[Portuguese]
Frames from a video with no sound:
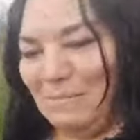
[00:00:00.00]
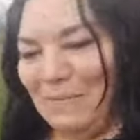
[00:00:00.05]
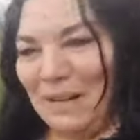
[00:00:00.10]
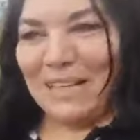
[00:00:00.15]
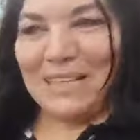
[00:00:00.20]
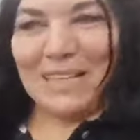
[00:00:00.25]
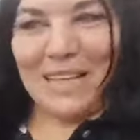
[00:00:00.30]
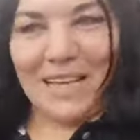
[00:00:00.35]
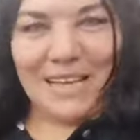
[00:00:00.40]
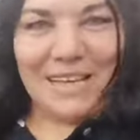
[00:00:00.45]

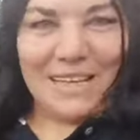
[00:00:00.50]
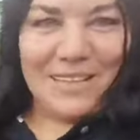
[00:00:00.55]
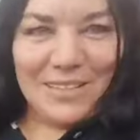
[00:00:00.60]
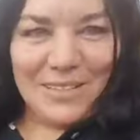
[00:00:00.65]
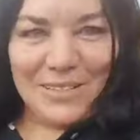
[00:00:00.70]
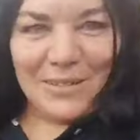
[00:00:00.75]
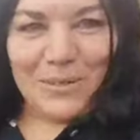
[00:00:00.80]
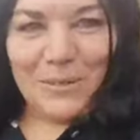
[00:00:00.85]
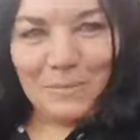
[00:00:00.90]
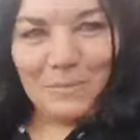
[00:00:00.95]
mas é
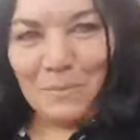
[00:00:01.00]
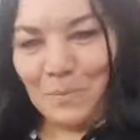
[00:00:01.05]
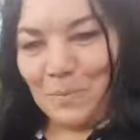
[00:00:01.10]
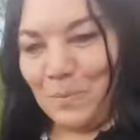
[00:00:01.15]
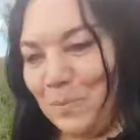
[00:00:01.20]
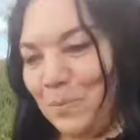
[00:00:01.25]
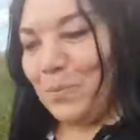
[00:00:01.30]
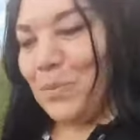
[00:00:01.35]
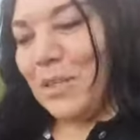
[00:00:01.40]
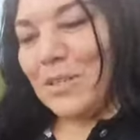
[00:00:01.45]
isso.
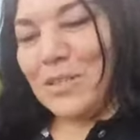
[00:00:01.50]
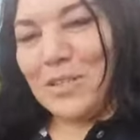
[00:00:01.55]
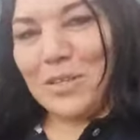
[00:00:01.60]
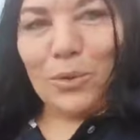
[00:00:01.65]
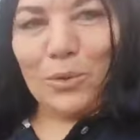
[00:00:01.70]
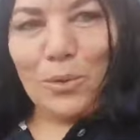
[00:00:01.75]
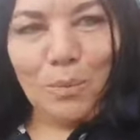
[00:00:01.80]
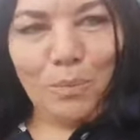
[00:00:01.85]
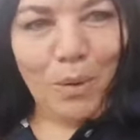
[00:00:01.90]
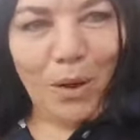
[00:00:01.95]
Se
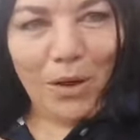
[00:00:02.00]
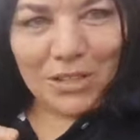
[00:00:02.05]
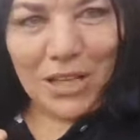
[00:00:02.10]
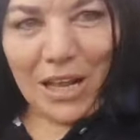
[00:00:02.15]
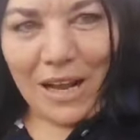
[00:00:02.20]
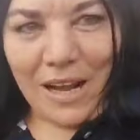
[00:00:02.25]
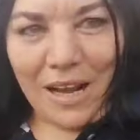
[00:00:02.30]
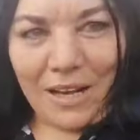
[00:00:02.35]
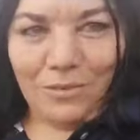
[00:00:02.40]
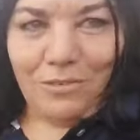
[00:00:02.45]
eu não
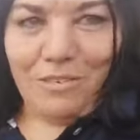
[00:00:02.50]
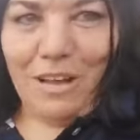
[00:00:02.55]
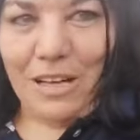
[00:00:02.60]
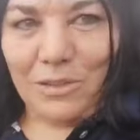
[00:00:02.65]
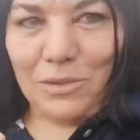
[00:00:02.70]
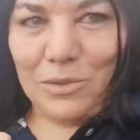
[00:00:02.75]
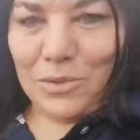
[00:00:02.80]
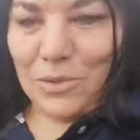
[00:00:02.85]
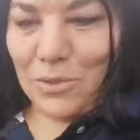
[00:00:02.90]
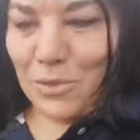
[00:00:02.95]
postar lá no
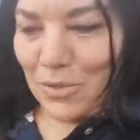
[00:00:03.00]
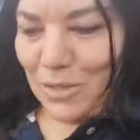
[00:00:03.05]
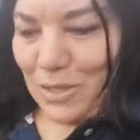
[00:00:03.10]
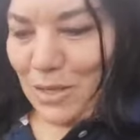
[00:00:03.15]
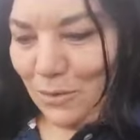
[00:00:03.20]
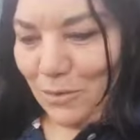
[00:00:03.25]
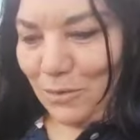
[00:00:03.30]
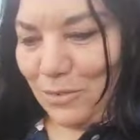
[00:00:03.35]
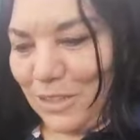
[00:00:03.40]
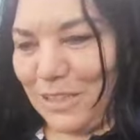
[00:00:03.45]
Vale do
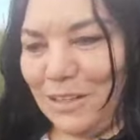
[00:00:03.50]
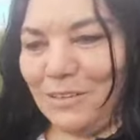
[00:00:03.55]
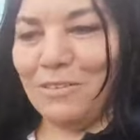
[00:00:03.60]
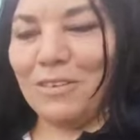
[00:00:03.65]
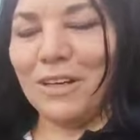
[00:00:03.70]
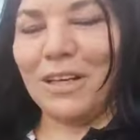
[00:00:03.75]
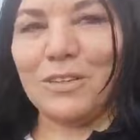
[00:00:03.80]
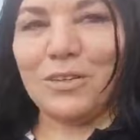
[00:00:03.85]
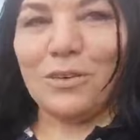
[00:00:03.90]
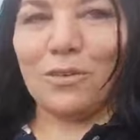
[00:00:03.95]
Sossego Vida
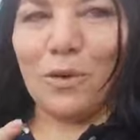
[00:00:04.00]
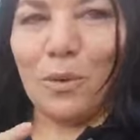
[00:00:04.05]
Verde,